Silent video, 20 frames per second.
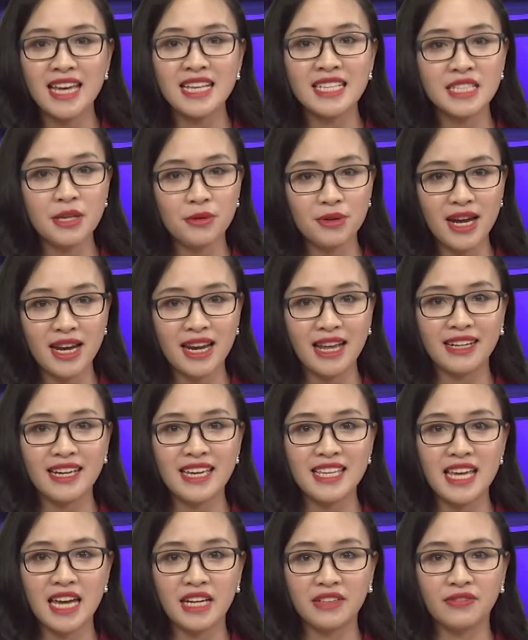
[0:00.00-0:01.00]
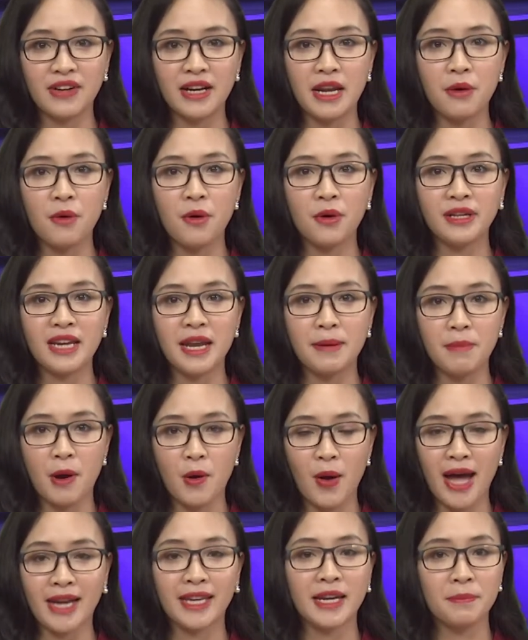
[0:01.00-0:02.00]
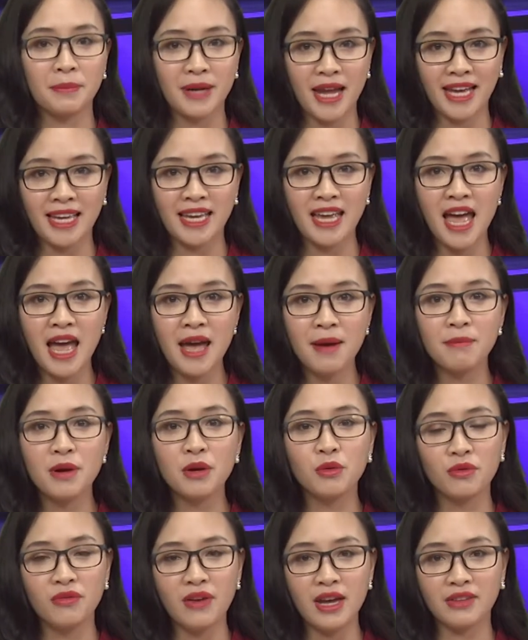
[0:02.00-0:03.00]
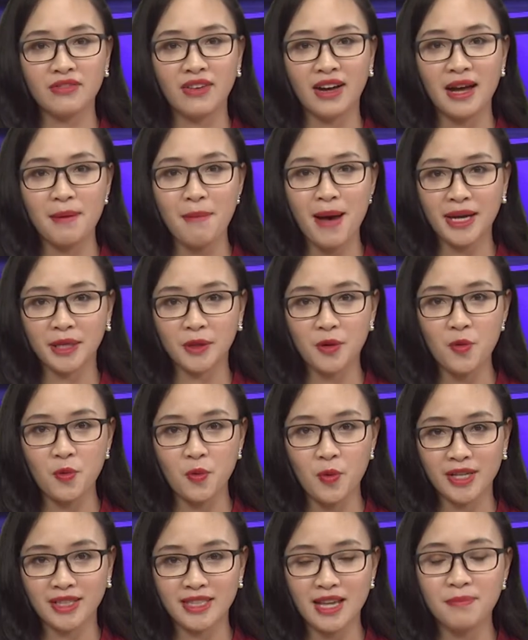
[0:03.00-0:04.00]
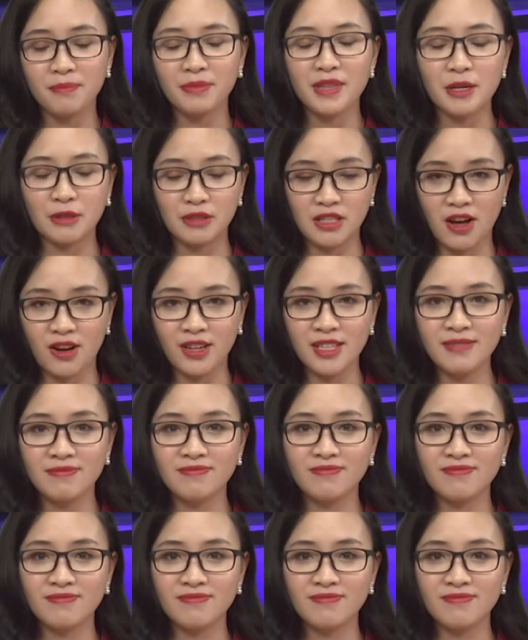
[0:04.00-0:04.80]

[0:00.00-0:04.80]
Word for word: Sau đây là ghi nhận về lễ hội Đền Bảo Hà năm nay. Mời quý vị và các bạn cùng quan tâm theo dõi.